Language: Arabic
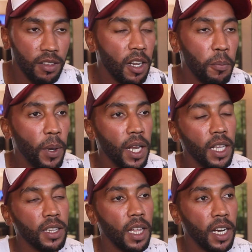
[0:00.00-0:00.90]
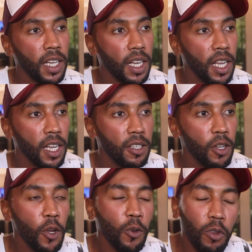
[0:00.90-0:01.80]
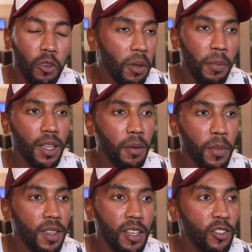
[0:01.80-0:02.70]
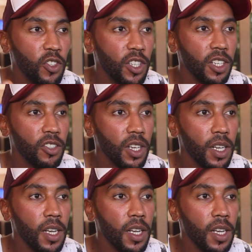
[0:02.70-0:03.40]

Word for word: تضرب بحال هذه الطريقه هذه قلت له راه ما, ما تجيش